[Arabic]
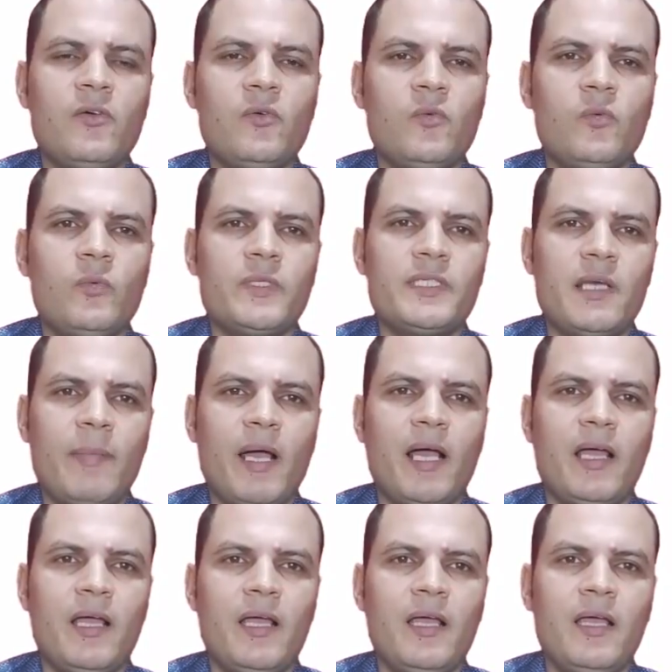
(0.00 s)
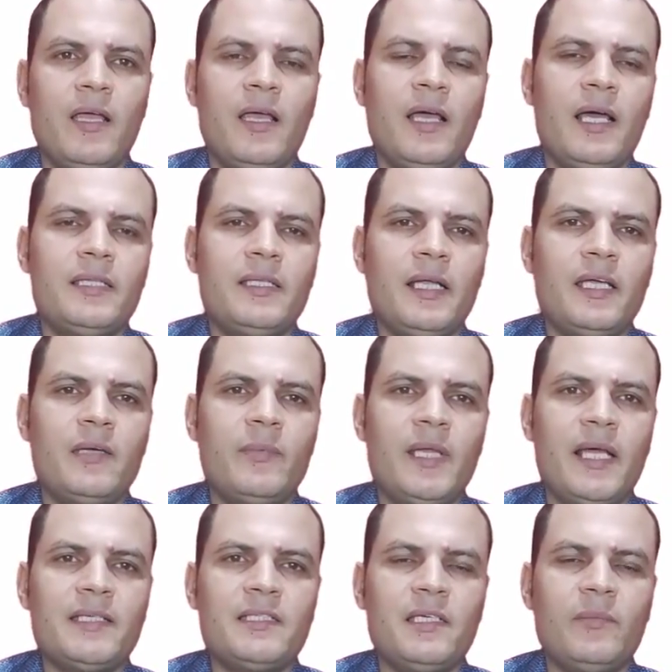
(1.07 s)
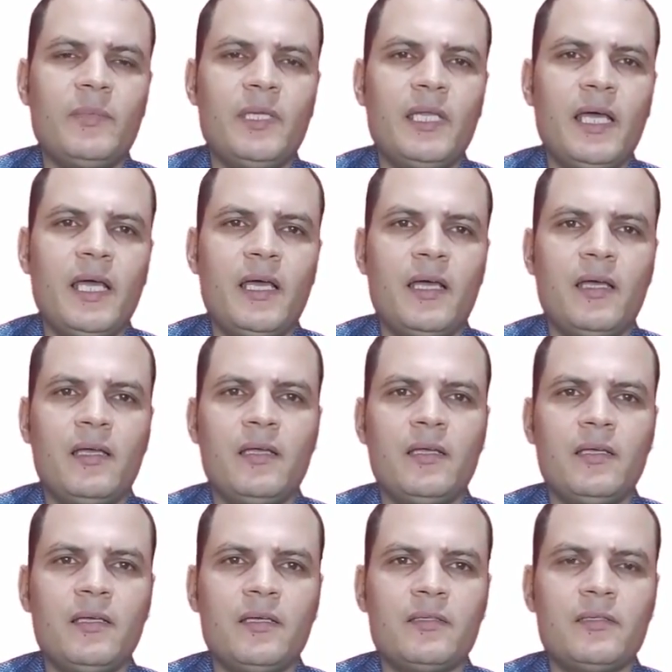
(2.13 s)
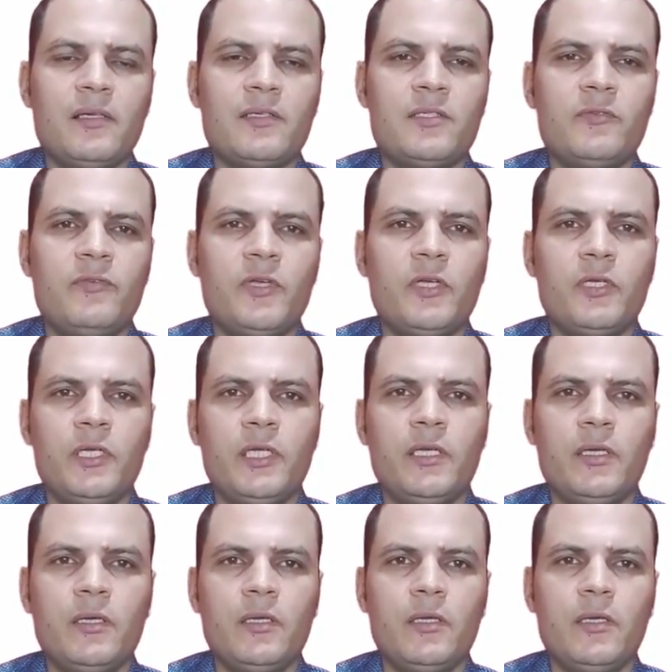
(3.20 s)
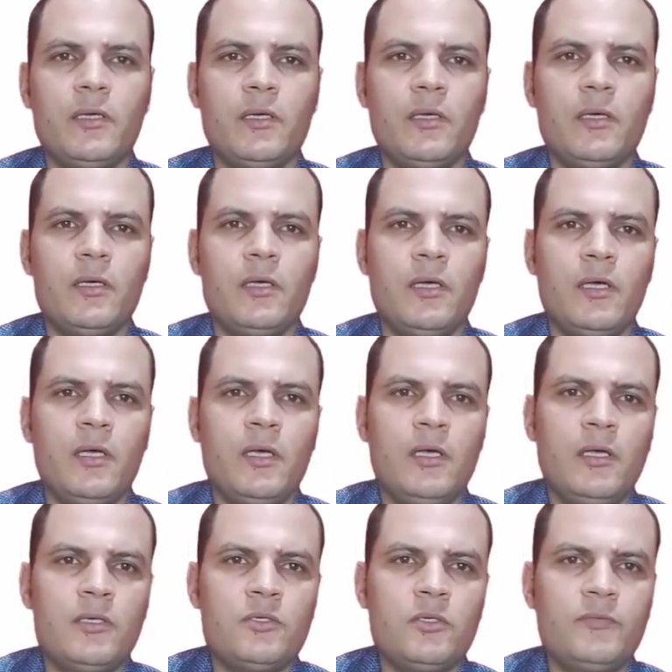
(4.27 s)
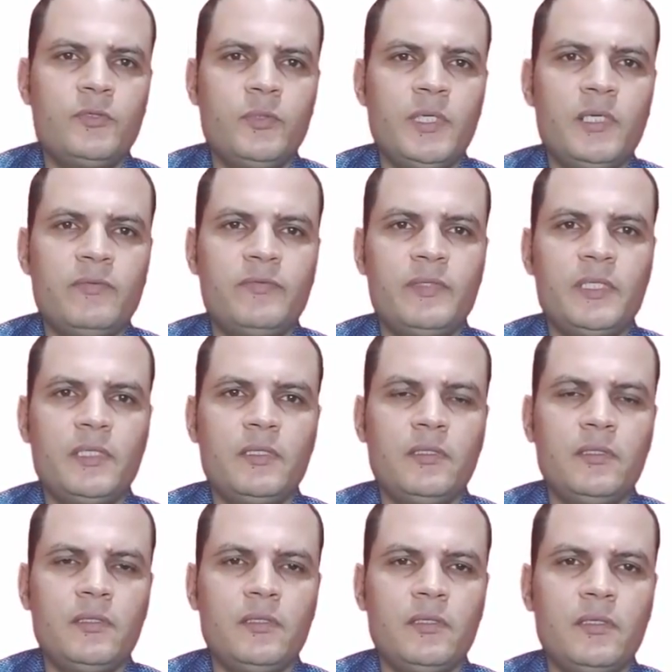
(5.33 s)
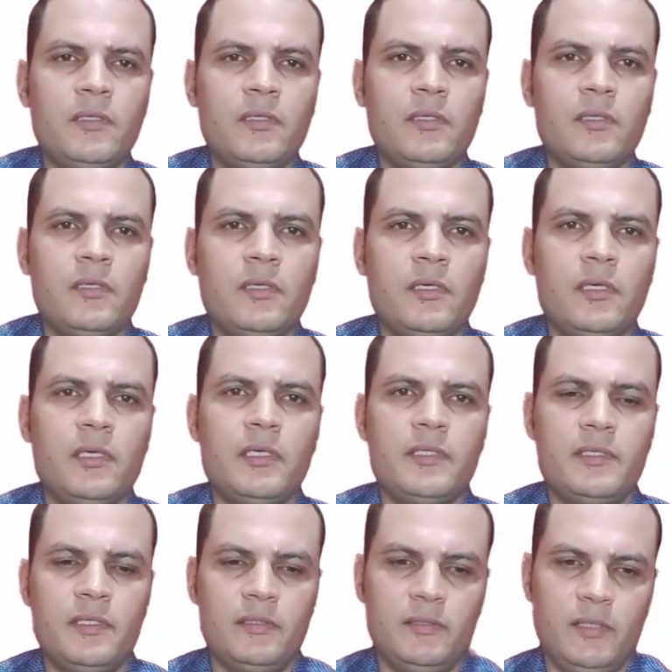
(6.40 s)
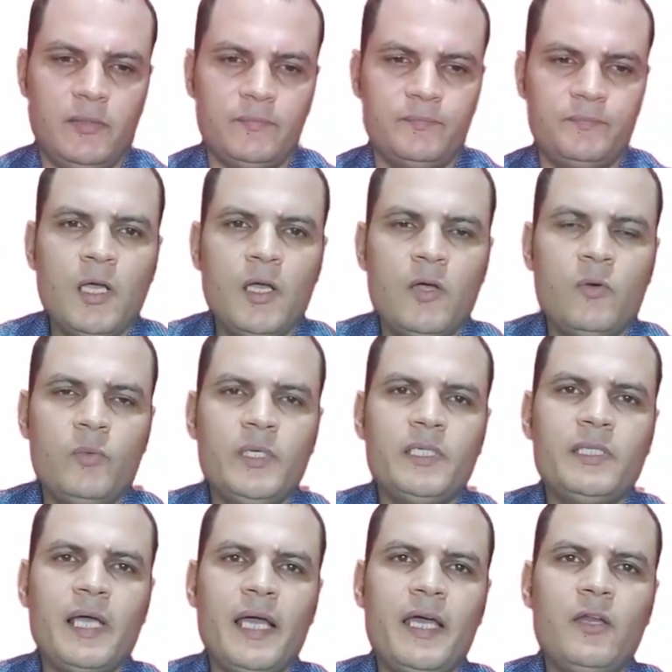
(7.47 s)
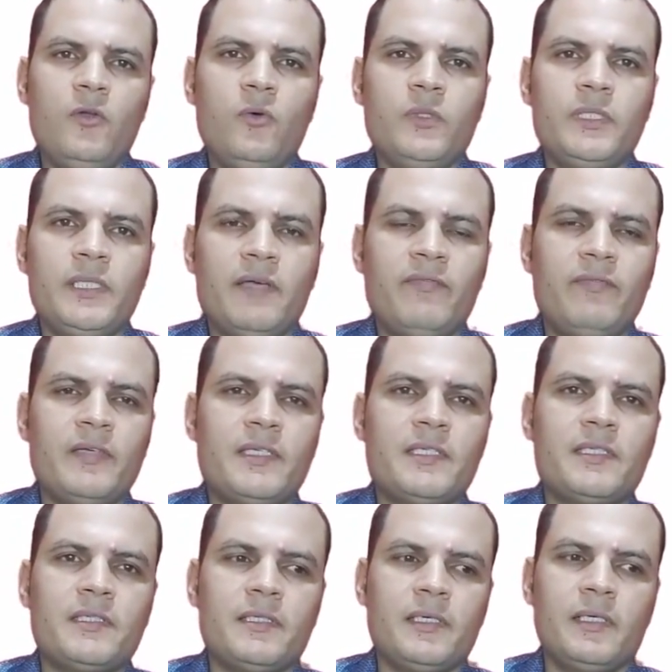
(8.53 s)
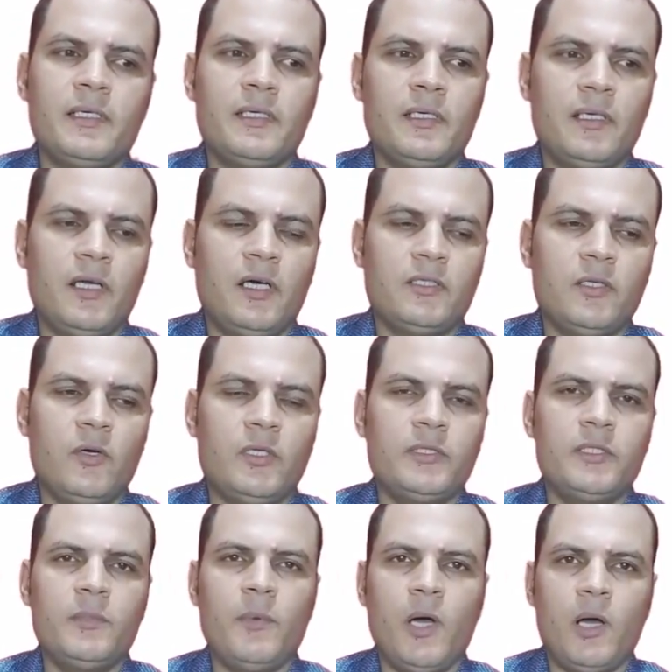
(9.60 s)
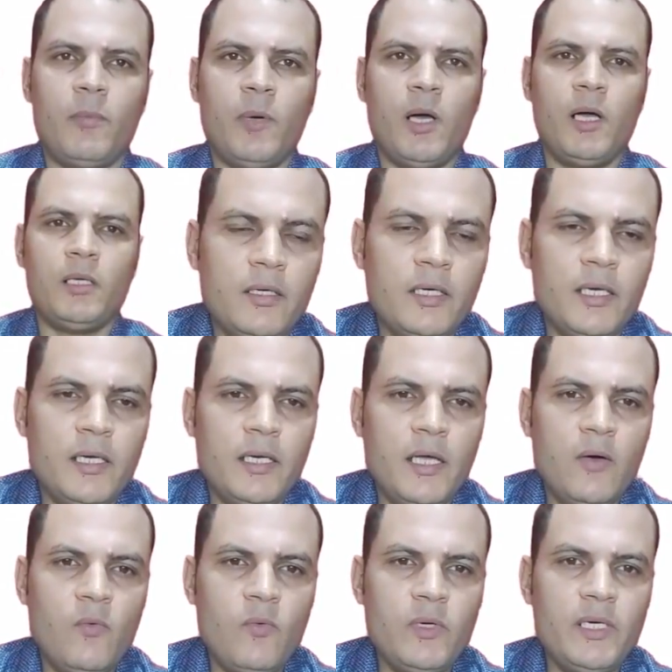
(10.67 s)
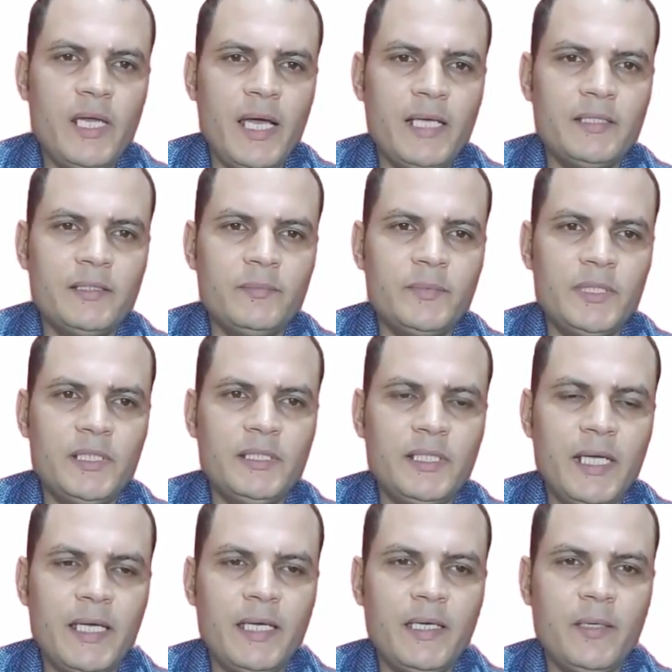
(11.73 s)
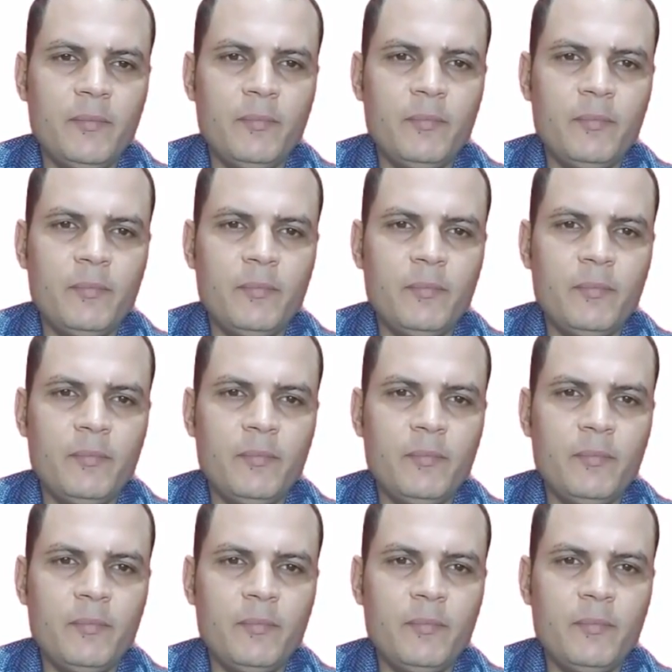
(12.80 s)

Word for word: وسبعة هتركب اللي عايز تعمل لها ترانسفير للسوفت وير في آه، ستة وتعالوا ننفذ آه، الخطوات دي مع بعض الاول هتبتدي تركب